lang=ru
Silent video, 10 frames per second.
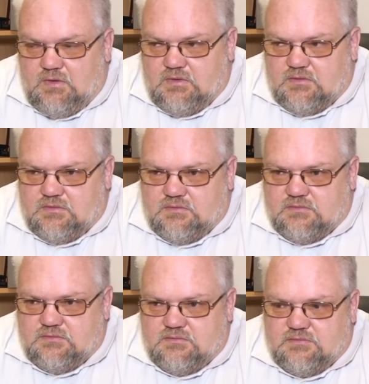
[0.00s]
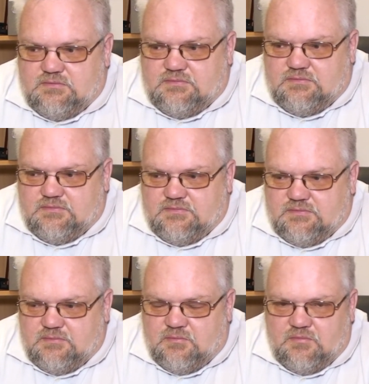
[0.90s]
э,
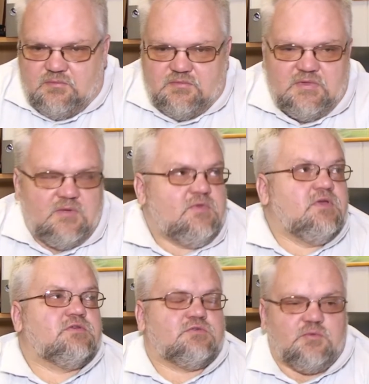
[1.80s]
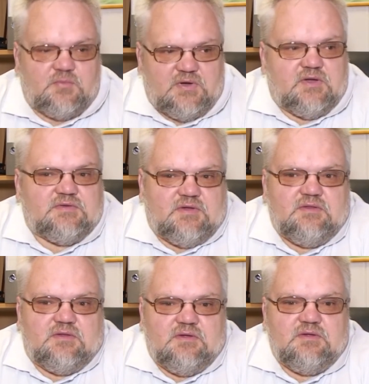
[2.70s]
нам есть что
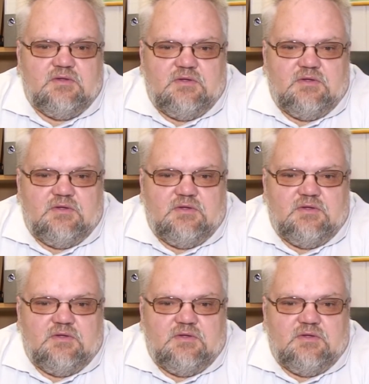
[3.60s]
показать, да,